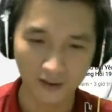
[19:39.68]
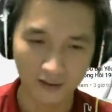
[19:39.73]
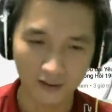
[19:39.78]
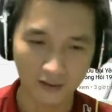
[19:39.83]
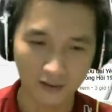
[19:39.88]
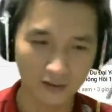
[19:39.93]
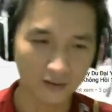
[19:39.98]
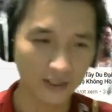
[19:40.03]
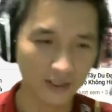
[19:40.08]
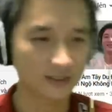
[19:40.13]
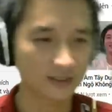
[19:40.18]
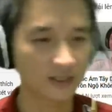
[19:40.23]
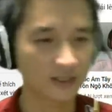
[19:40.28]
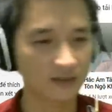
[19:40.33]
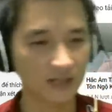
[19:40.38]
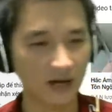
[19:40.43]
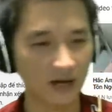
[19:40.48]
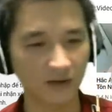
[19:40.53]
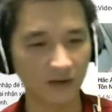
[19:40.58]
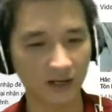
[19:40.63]
Ok, xin
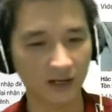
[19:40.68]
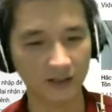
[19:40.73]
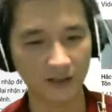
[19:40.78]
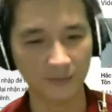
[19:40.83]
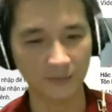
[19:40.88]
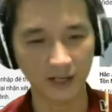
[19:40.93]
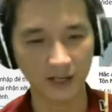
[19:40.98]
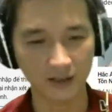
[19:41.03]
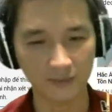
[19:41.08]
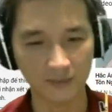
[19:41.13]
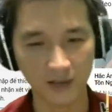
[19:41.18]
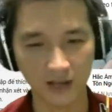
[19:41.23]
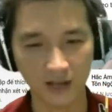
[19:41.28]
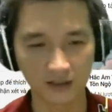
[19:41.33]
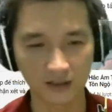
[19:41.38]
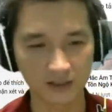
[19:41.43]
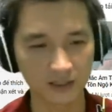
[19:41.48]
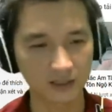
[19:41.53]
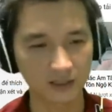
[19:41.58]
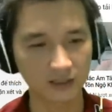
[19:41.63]
chào và hẹn gặp lại các bạn
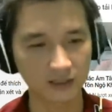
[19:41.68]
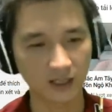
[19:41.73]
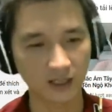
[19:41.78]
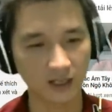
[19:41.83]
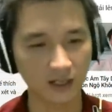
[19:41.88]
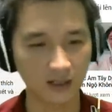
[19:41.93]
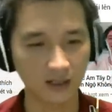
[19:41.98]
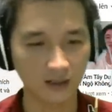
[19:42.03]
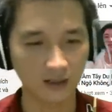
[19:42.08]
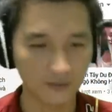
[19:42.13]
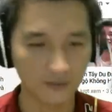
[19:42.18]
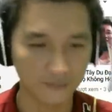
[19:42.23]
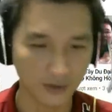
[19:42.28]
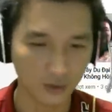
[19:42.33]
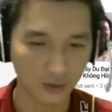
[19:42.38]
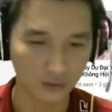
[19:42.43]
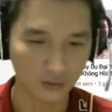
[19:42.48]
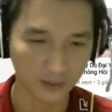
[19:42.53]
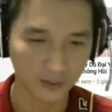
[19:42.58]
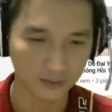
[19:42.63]
ở những
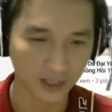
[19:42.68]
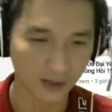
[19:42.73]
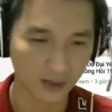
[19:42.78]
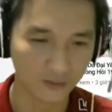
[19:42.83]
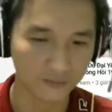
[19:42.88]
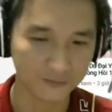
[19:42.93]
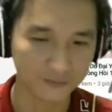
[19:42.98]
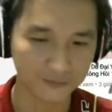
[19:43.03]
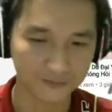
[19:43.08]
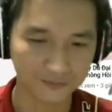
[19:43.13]
video tiếp theo.